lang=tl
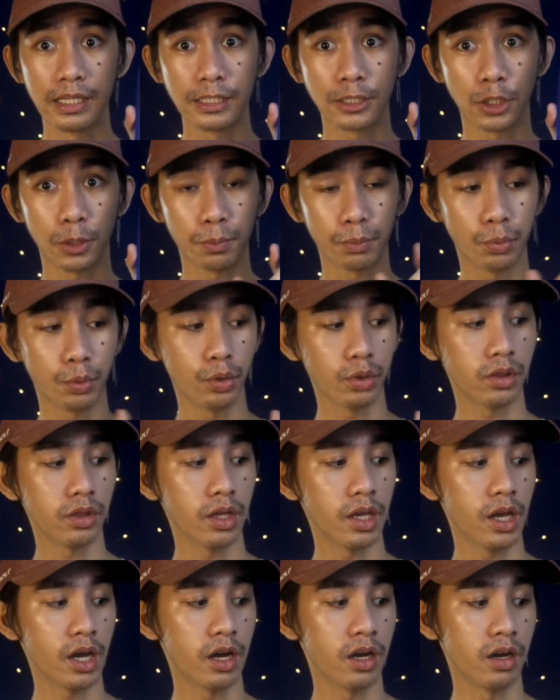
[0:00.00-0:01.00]
So
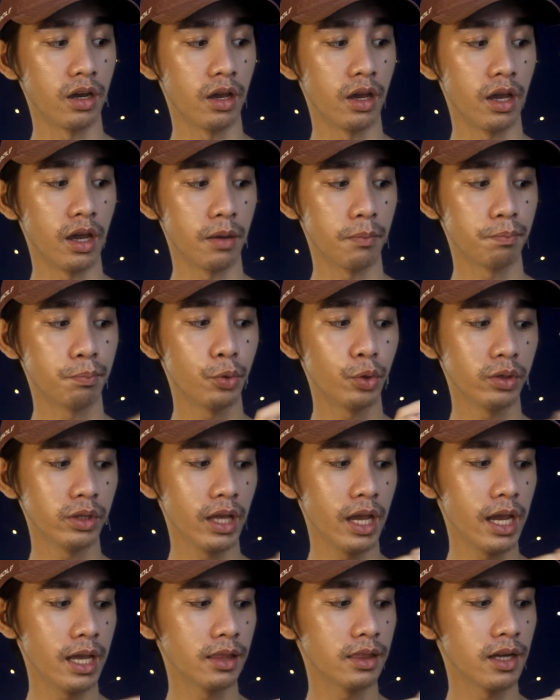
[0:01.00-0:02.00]
40, uh,
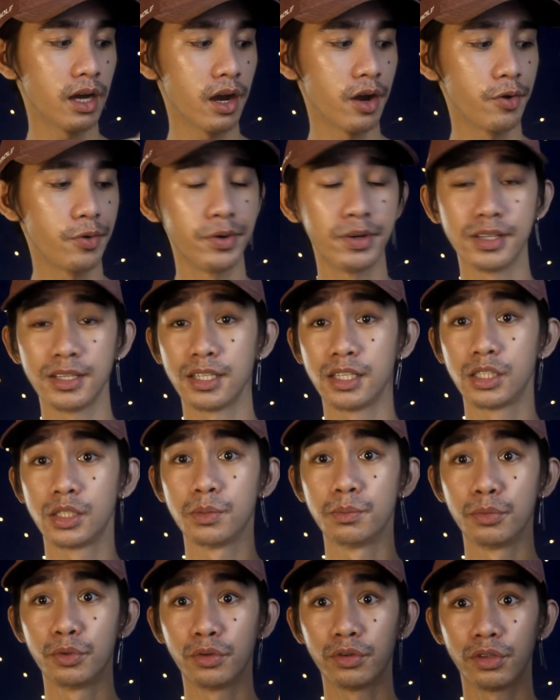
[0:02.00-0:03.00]
48 hours
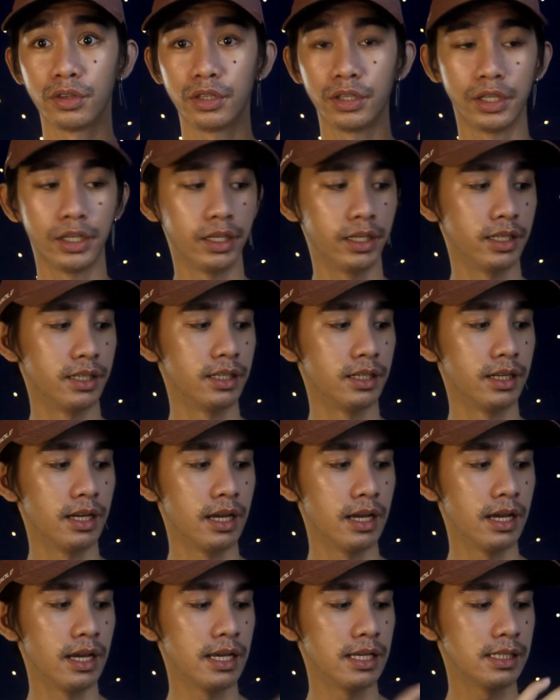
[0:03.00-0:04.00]
smoother
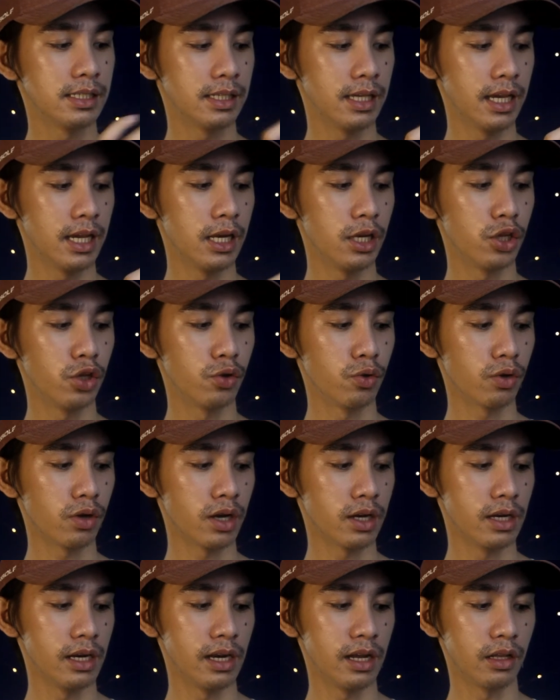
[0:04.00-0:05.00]
skin yung
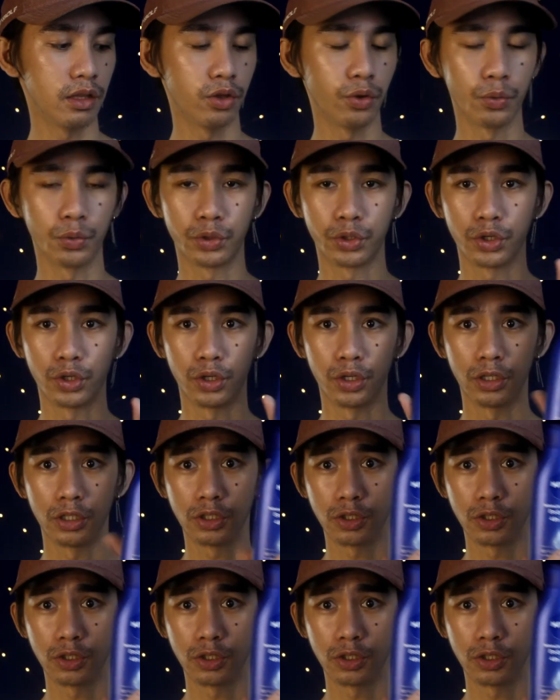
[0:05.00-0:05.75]
kanilang lotion.